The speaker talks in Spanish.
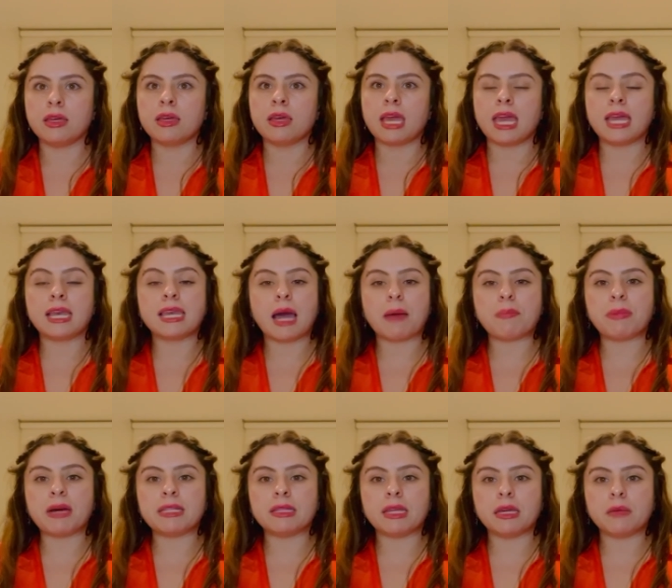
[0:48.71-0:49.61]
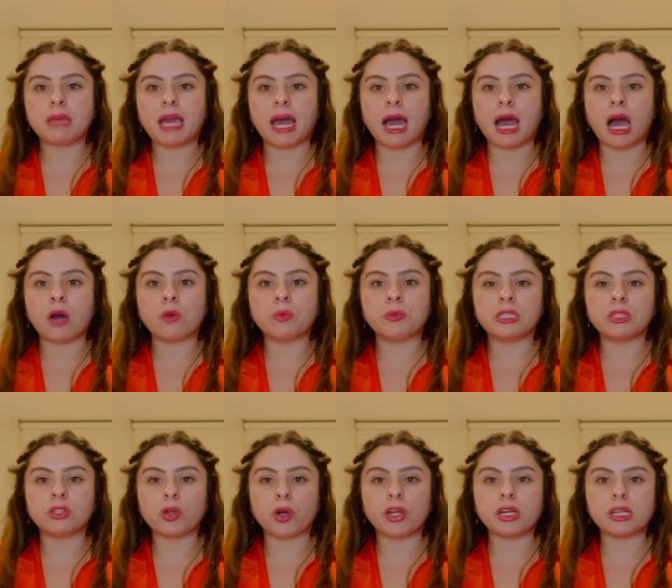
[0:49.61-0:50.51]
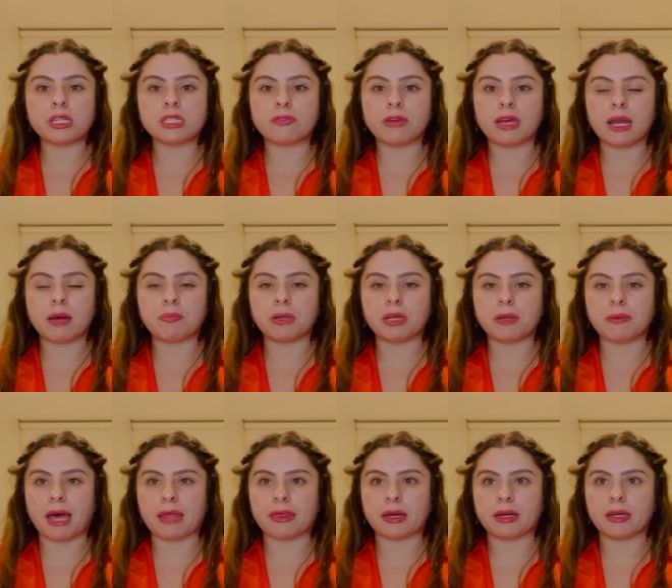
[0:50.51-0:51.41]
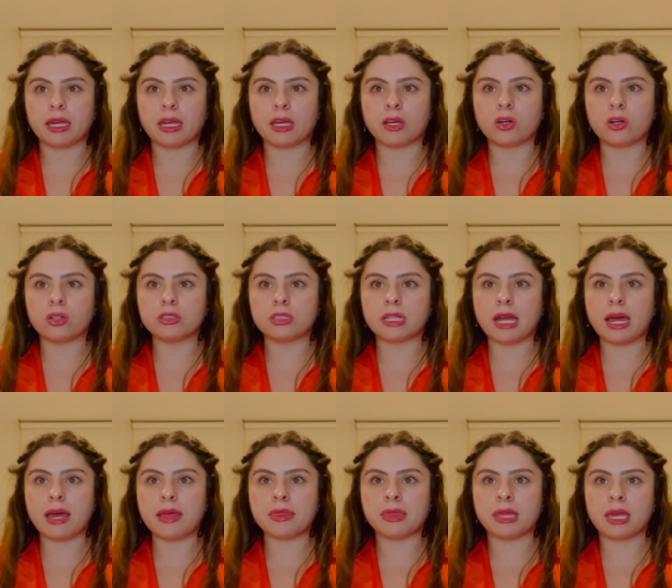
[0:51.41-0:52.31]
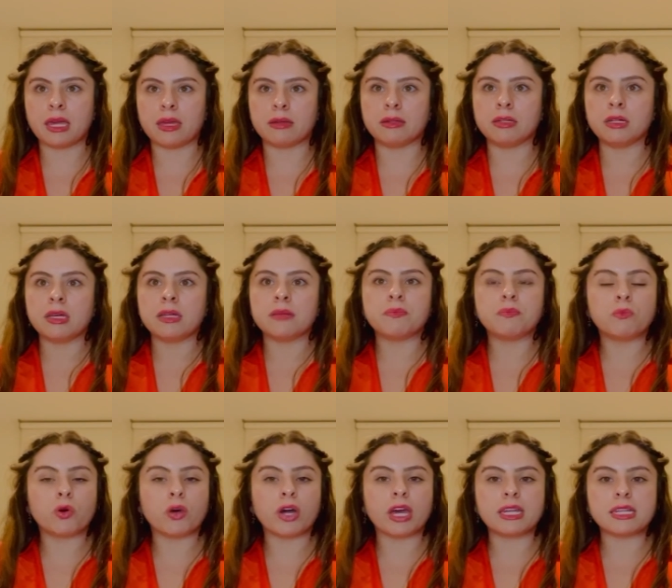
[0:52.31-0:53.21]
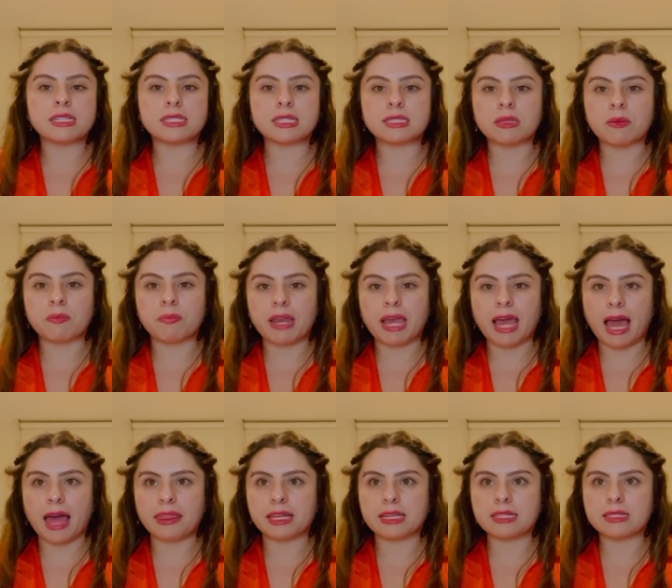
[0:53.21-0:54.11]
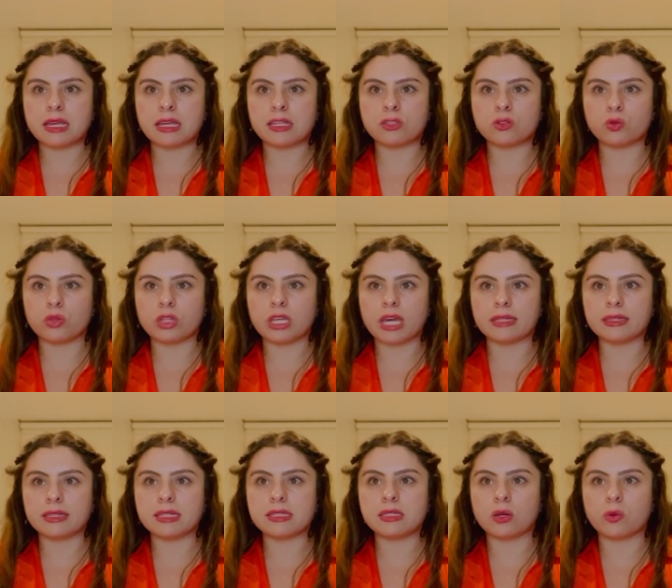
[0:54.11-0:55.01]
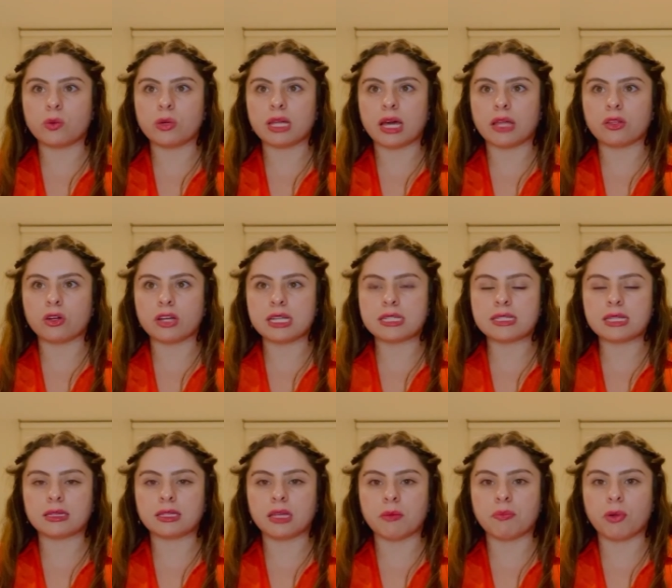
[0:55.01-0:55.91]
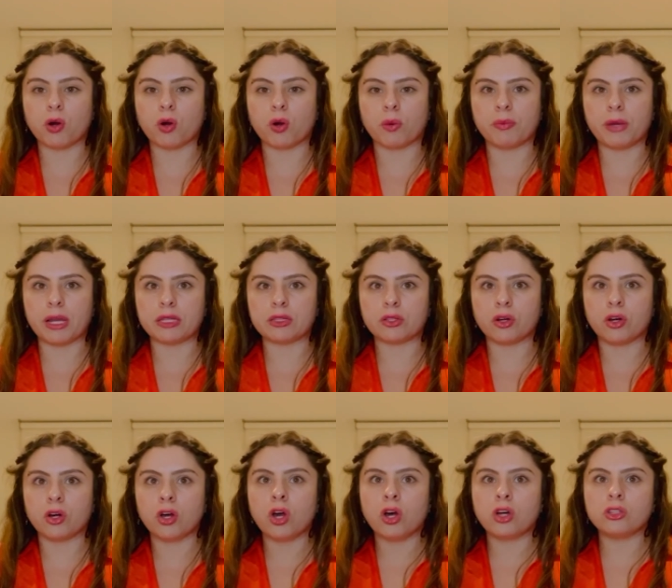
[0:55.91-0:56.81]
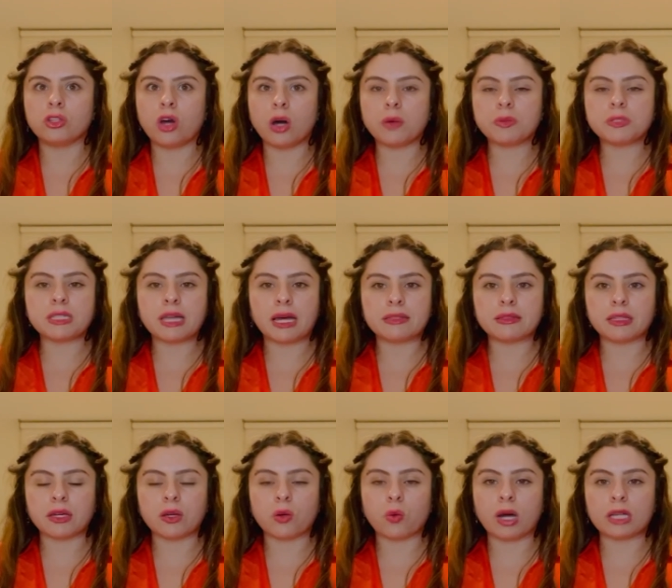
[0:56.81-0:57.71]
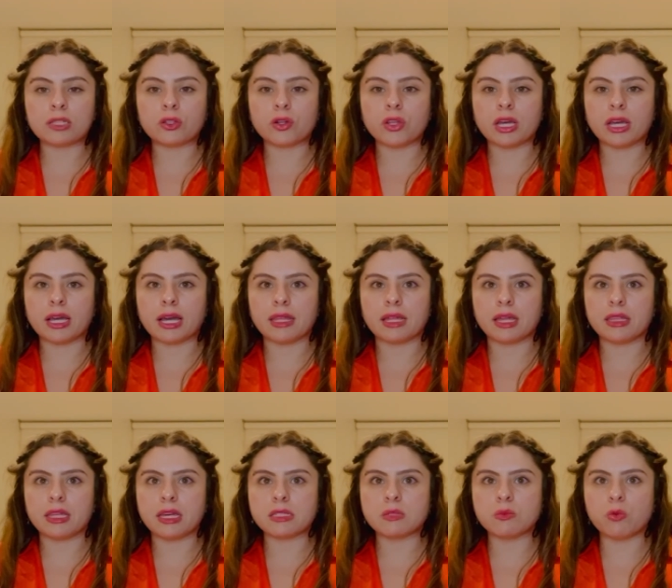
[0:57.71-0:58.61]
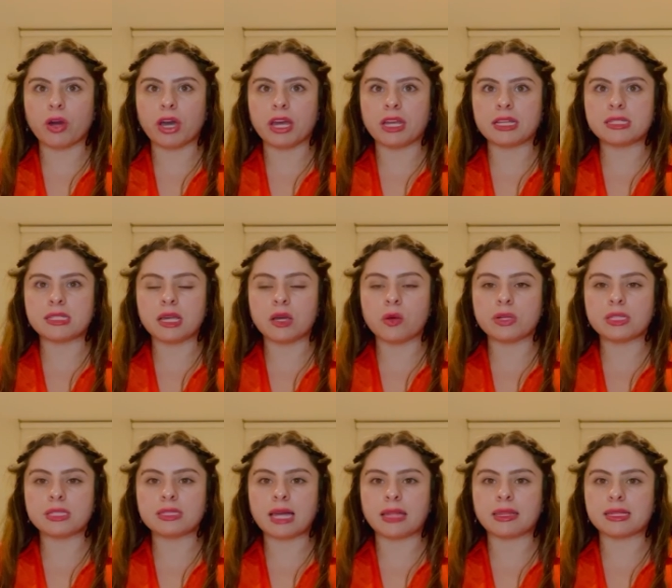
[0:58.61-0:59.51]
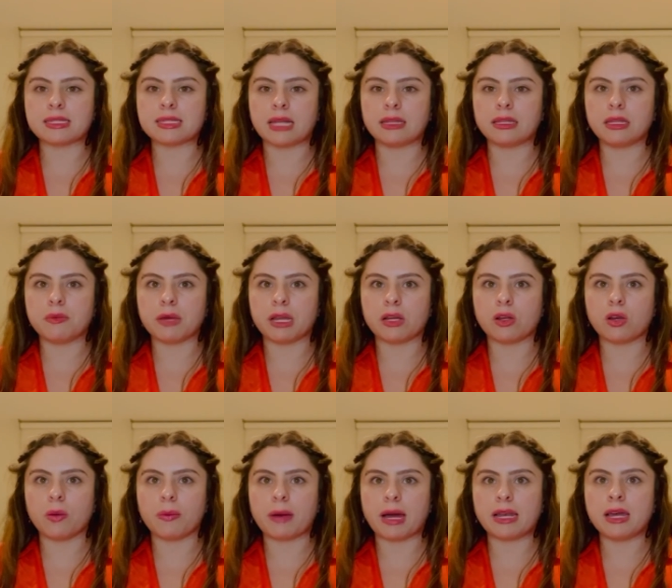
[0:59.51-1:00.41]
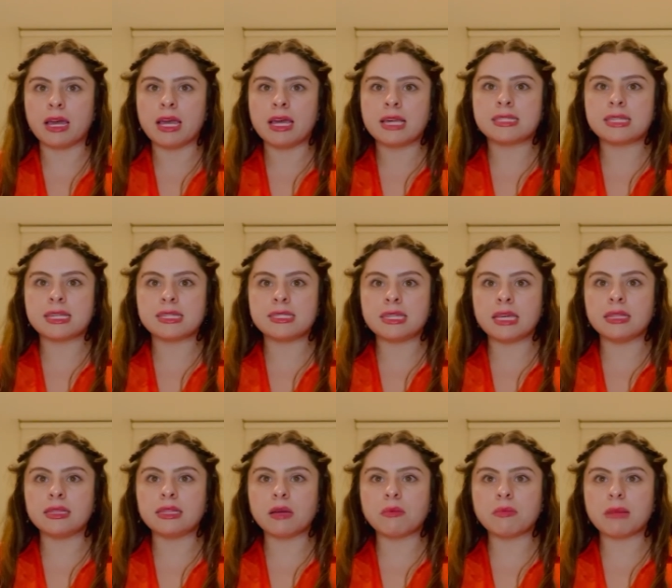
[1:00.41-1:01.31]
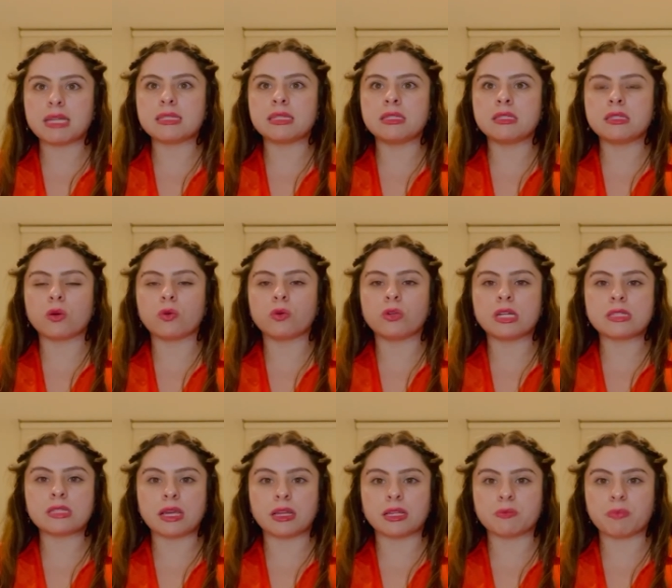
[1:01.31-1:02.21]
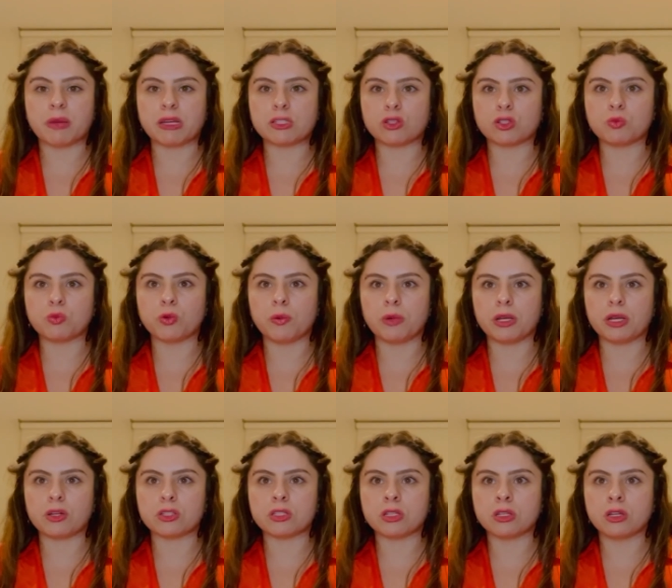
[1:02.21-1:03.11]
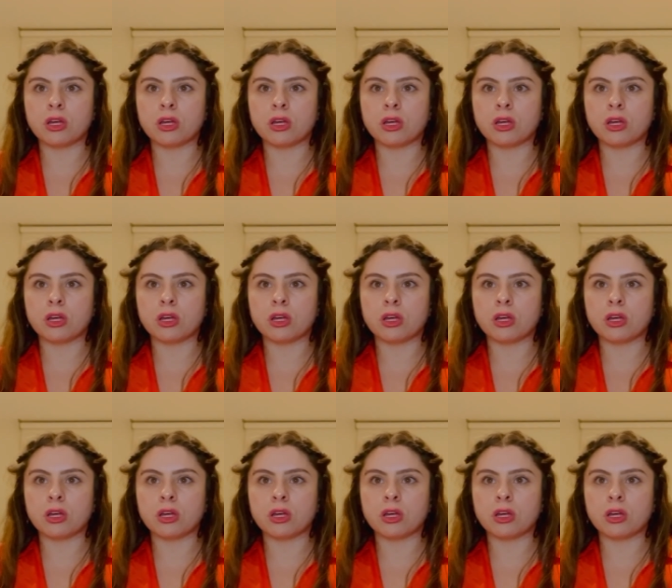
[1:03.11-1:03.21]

en la pandemia aumentó en la esfera privada, en contra de mujeres desempleadas, estudiantes y cuidadoras a tiempo completo. No obstante, cuatro de cada diez mujeres encuestadas a nivel global se sienten más inseguras en espacios públicos.